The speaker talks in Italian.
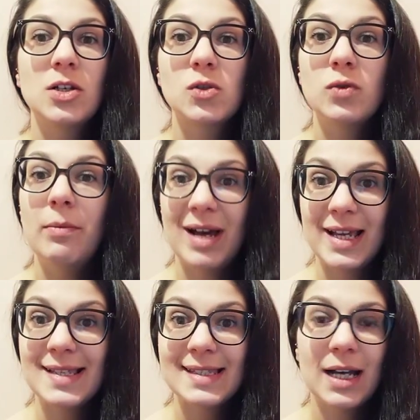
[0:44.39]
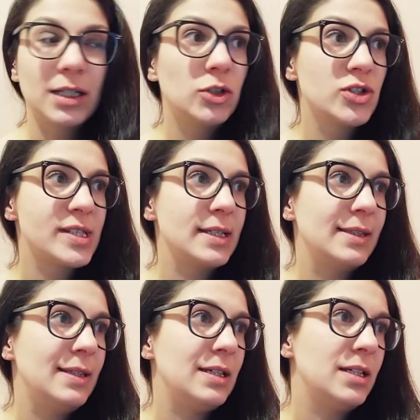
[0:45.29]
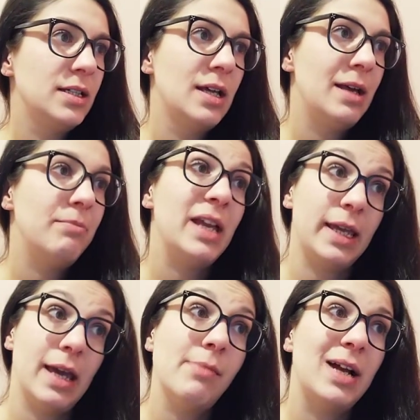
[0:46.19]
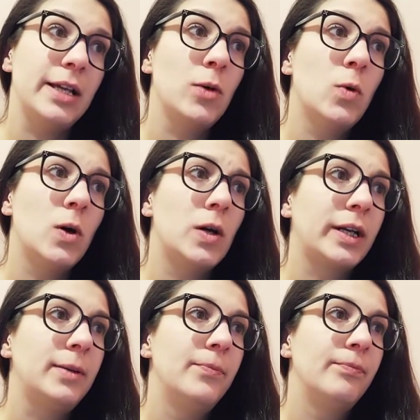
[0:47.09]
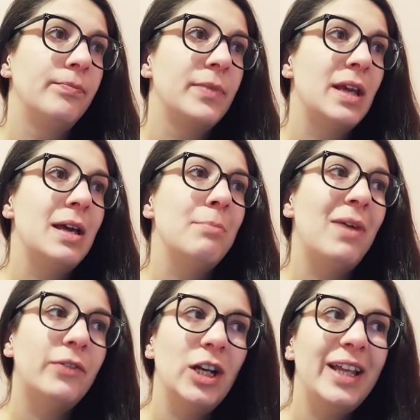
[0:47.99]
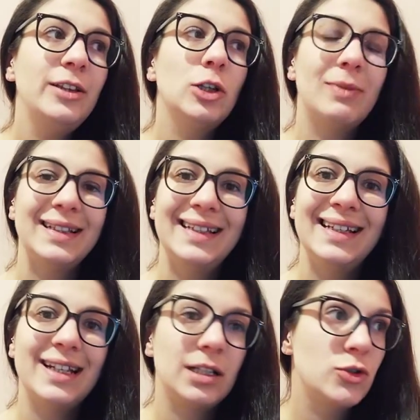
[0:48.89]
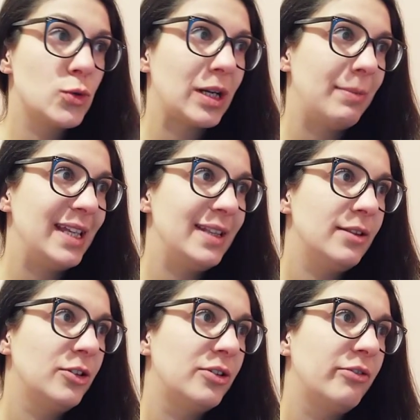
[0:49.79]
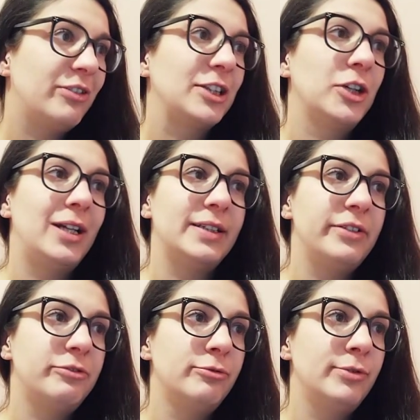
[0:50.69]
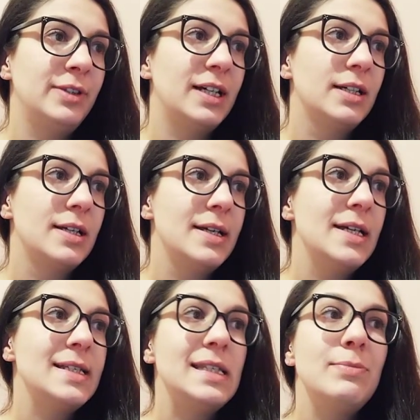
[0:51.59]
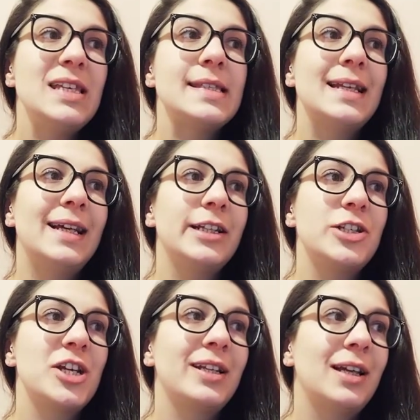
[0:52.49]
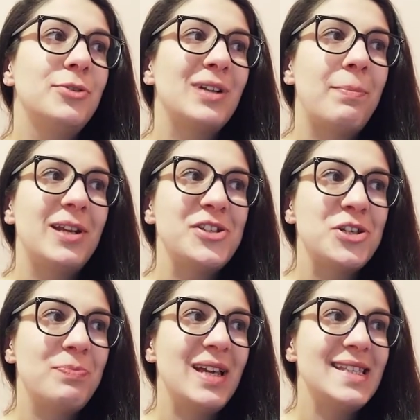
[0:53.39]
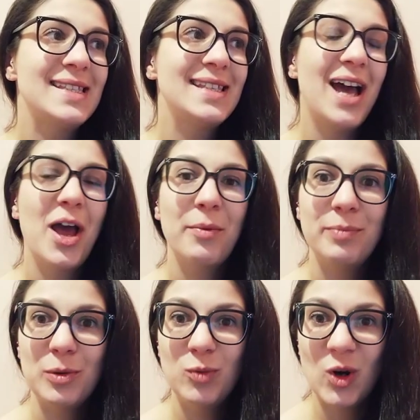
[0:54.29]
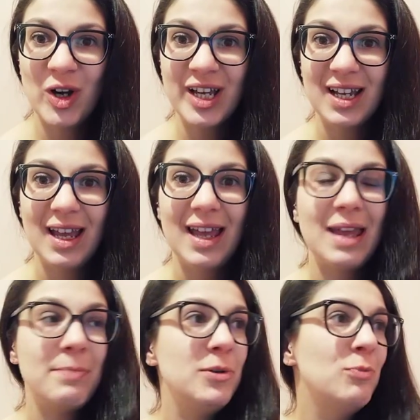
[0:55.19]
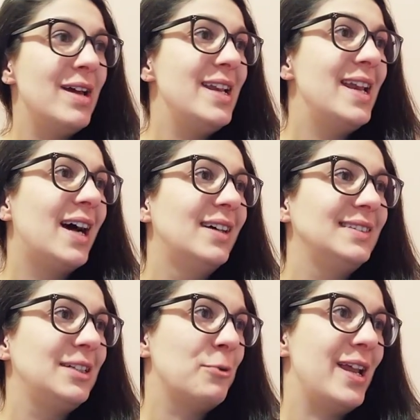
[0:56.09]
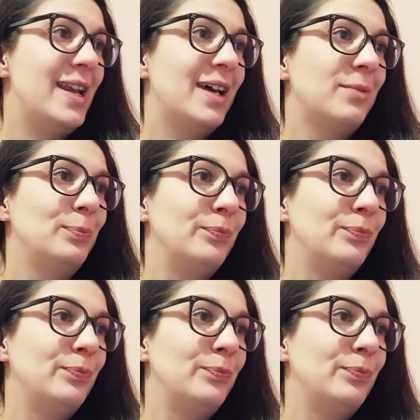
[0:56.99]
Sua Maestà acconsentì, benché a malincuore, ma volendo mantenere il giuramento fatto alla defunta, si mise alla ricerca di una principessa più buona e più bella di quella.